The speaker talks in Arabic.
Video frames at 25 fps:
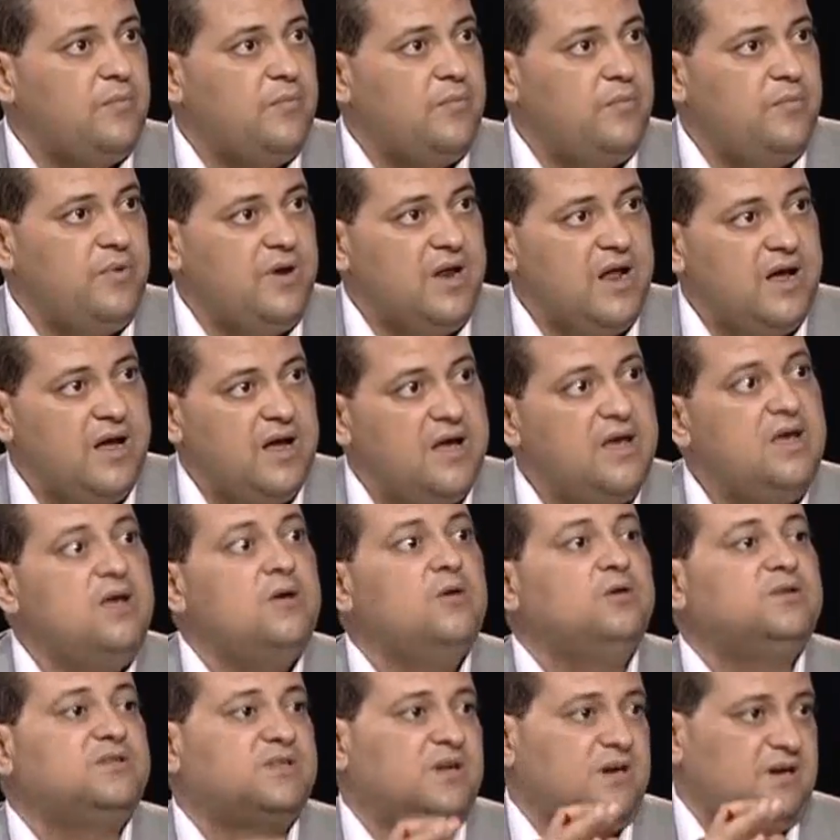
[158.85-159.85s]
بناء اي
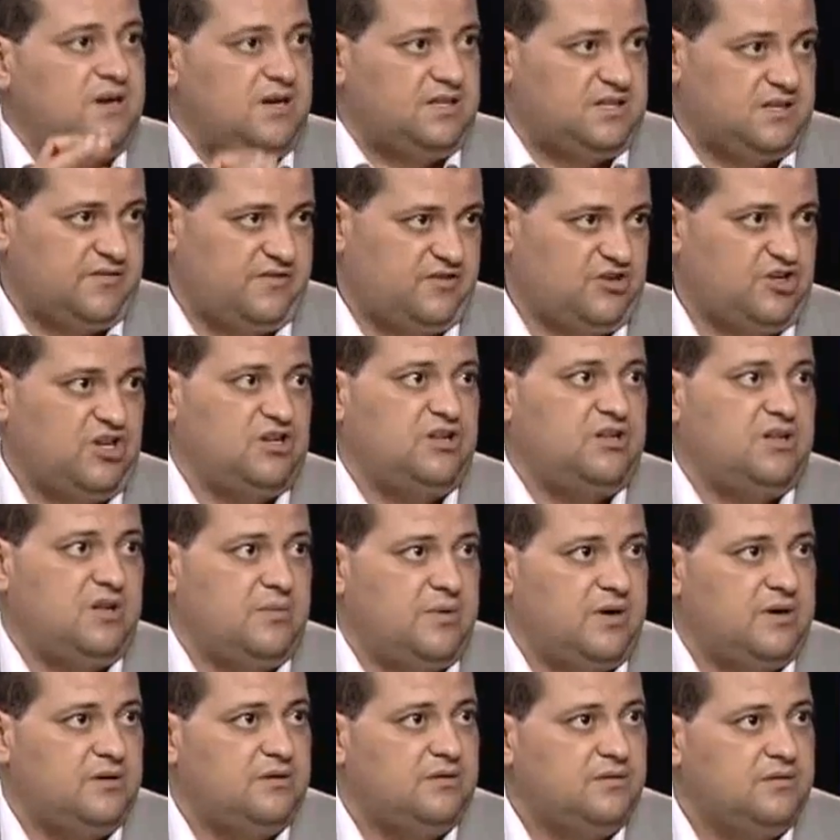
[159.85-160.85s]
اسره للاسف الشديد
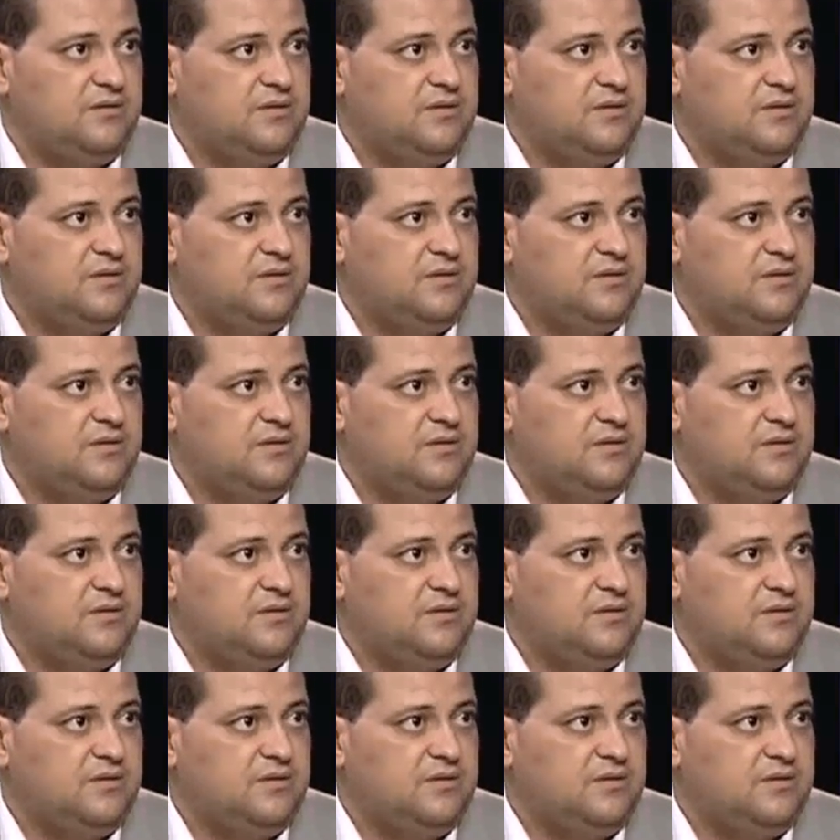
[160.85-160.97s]
طبعا نعم